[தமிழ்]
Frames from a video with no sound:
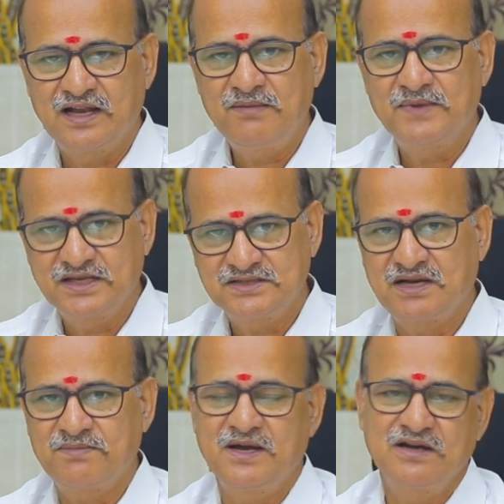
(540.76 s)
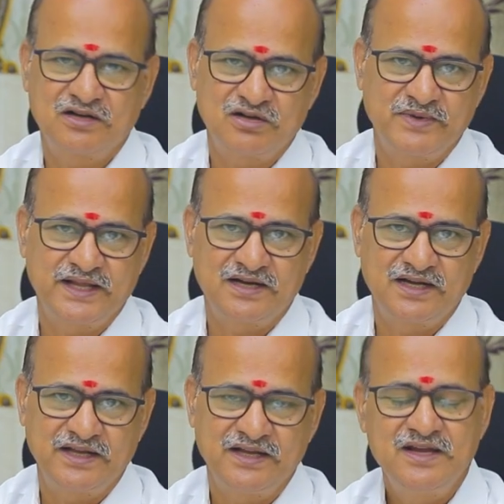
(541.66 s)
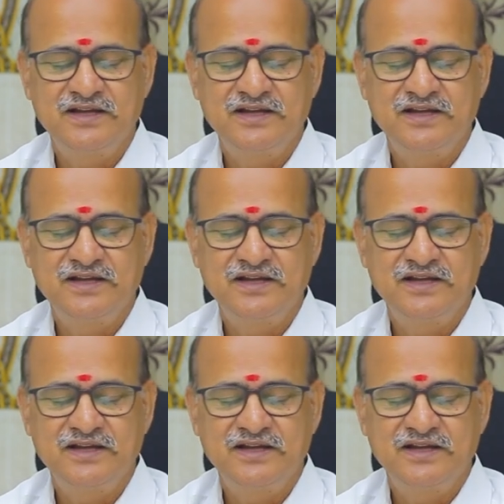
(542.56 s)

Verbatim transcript: எல்லாம் மிகச்சிறப்பாக இருக்கும் நேர்களே